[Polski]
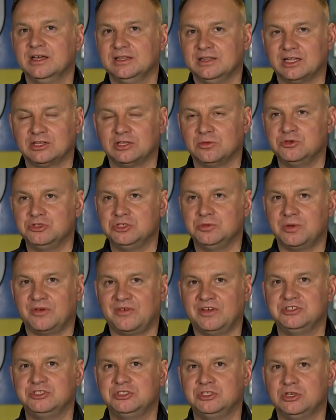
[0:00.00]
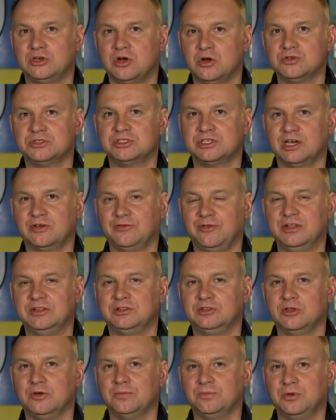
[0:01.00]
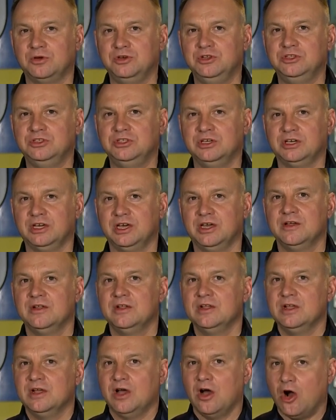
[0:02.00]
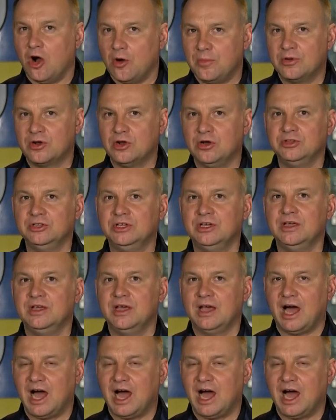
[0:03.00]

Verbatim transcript: NATO musi prowadzić konsekwentną politykę obrony,